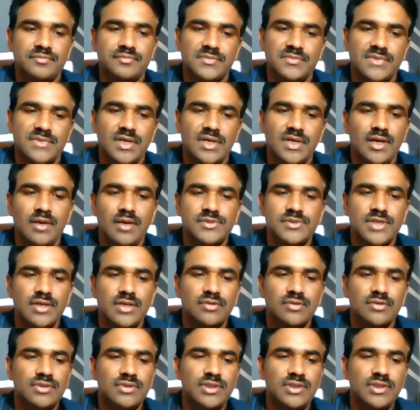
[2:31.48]
కాలం
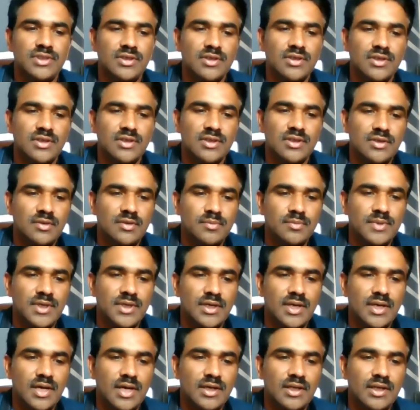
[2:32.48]
సాంగ్ ఉంది
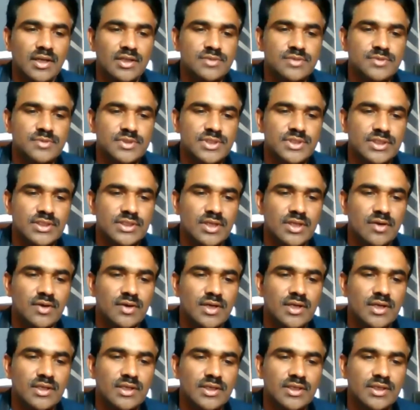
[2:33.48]
మన నాగలక్ష్మి
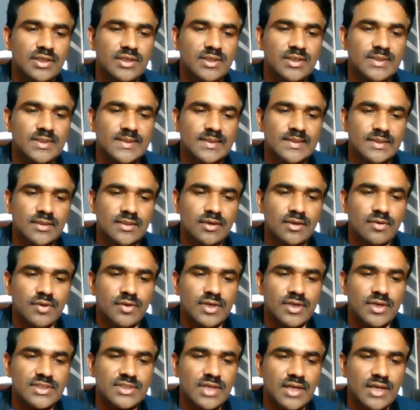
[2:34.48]
విశ్వేశ్వరరావు గారికి
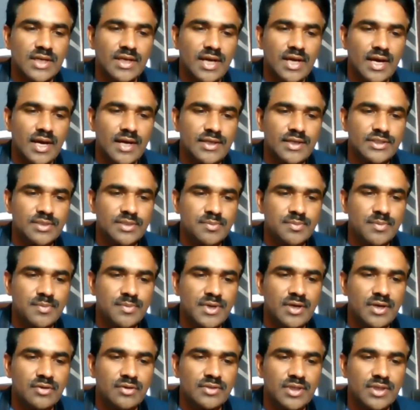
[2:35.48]
ఒక్కసారి హాయ్
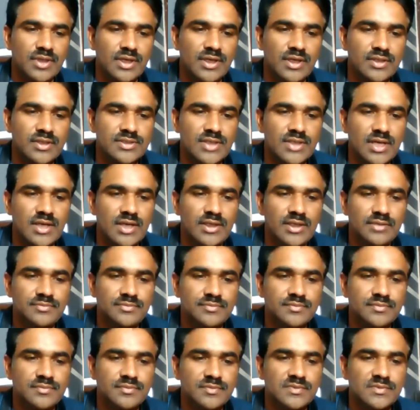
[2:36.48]
చెప్పమని అడుగుతాను నేను సార్ని
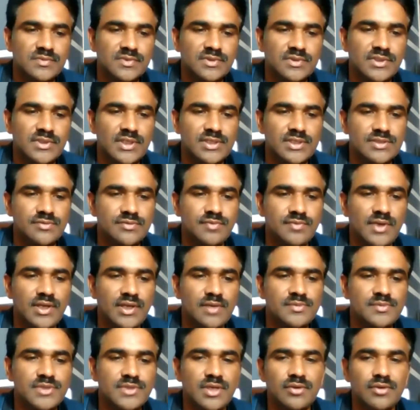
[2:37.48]
ఎస్
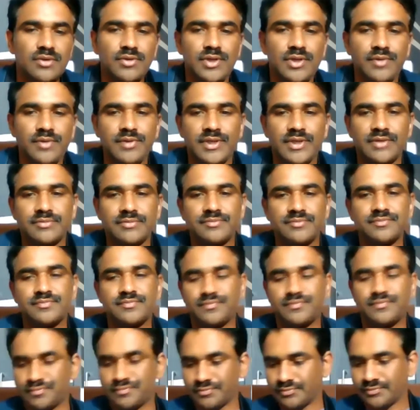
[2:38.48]
వెల్కమ్ సార్ గుడ్ ఈవినింగ్
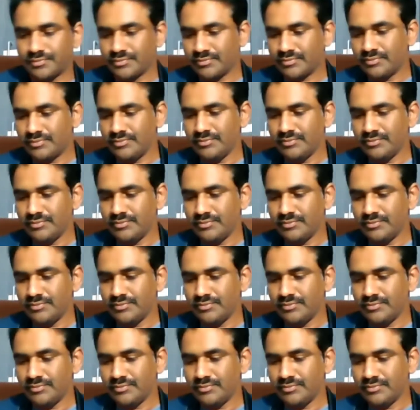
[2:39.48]
ఎస్ సార్